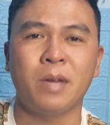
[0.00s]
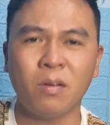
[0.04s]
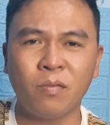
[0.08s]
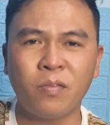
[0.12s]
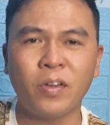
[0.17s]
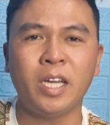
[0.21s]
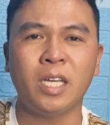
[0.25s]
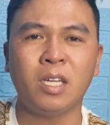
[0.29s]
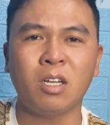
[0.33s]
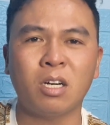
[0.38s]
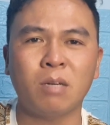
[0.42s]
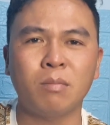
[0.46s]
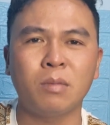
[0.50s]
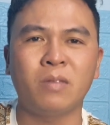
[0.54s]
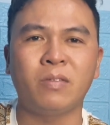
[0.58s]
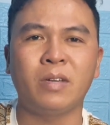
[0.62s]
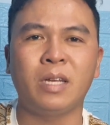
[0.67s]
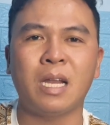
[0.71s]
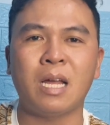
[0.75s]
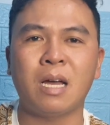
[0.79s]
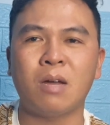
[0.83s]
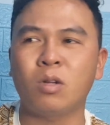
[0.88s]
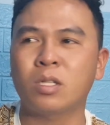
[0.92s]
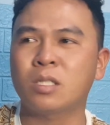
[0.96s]
miễn phí thôi bởi
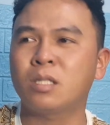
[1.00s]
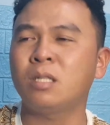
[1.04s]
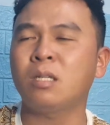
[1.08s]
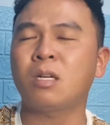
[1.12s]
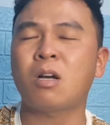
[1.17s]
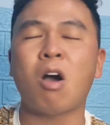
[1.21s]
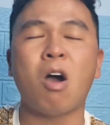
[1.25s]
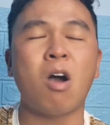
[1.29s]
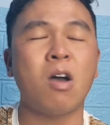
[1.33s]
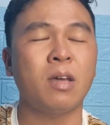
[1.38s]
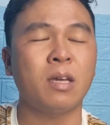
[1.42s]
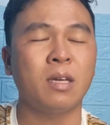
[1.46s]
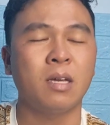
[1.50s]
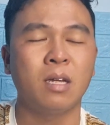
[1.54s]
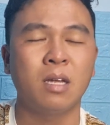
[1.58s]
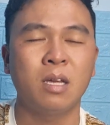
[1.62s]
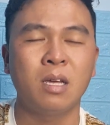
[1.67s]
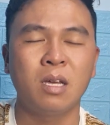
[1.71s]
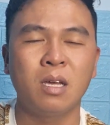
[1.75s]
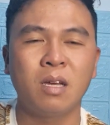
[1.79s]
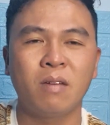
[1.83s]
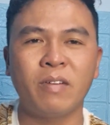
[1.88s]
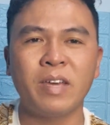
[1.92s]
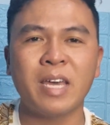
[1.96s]
vì là luật sư coi
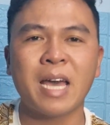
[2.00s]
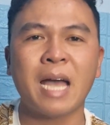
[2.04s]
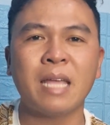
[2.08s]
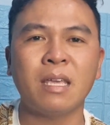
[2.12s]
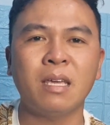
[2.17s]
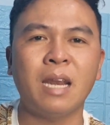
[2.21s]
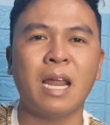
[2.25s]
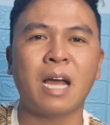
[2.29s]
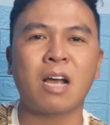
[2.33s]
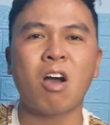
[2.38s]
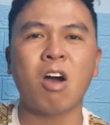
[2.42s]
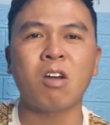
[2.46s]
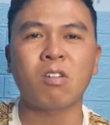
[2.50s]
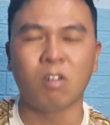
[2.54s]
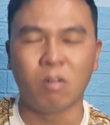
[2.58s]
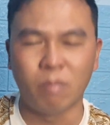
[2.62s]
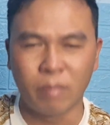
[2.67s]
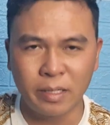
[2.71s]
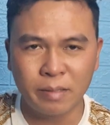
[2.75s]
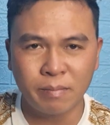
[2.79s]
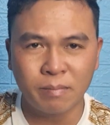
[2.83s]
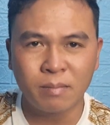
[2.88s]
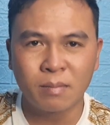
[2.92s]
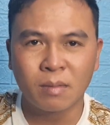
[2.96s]
va như là con của
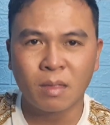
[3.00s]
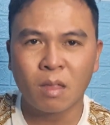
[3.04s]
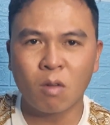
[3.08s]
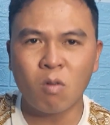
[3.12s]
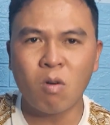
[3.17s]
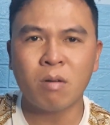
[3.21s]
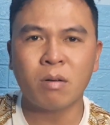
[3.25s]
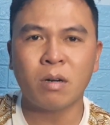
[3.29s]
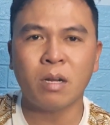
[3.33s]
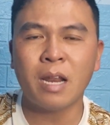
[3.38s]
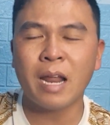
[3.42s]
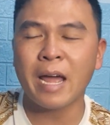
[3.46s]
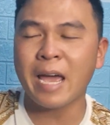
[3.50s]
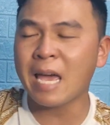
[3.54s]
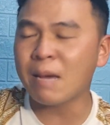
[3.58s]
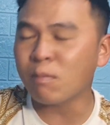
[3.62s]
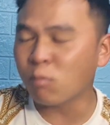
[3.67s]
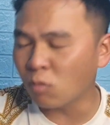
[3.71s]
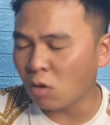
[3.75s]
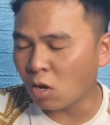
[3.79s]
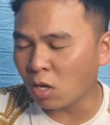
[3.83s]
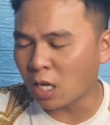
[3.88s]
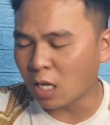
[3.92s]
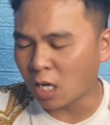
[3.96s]
mình đúng không nên là em
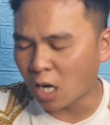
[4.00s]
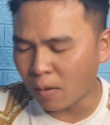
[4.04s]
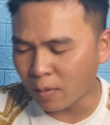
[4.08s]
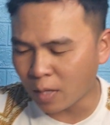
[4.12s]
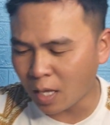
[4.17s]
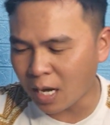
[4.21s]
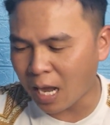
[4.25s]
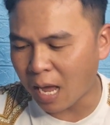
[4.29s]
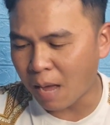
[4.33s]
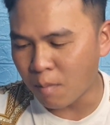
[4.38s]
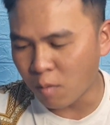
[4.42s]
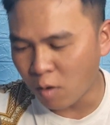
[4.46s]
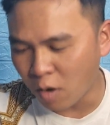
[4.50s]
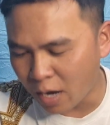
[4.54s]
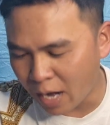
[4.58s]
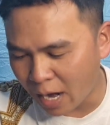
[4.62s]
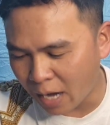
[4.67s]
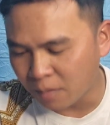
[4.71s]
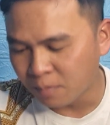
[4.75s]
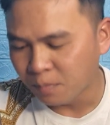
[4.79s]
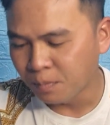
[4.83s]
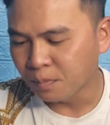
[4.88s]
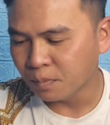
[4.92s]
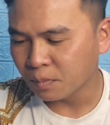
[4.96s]
cũng có thể nói với tất cả mọi người
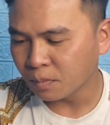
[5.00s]
là